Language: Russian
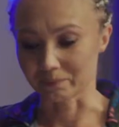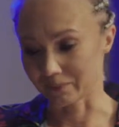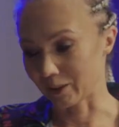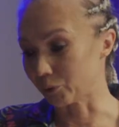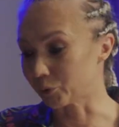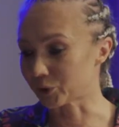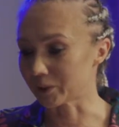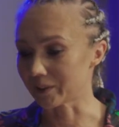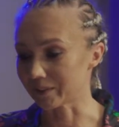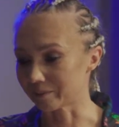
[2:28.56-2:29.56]
На
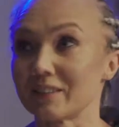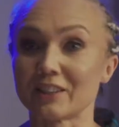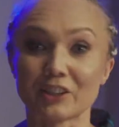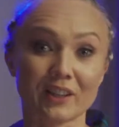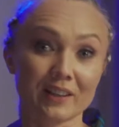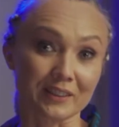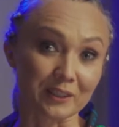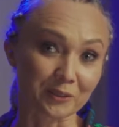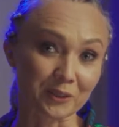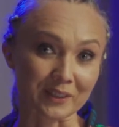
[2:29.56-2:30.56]
ужине зашла
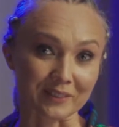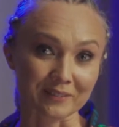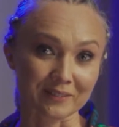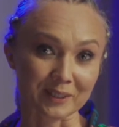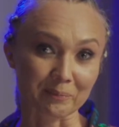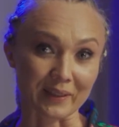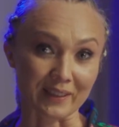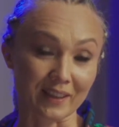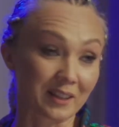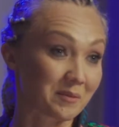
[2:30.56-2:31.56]
девушка с
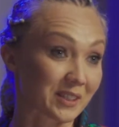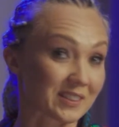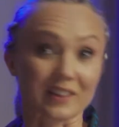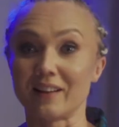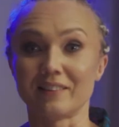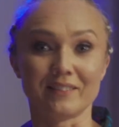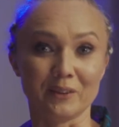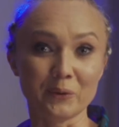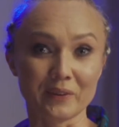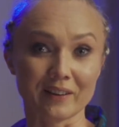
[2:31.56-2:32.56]
пакетом, сказала,
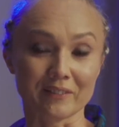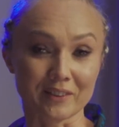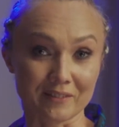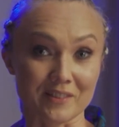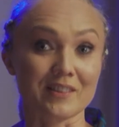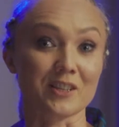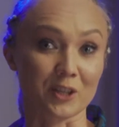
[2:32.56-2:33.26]
Юль Давыдова здесь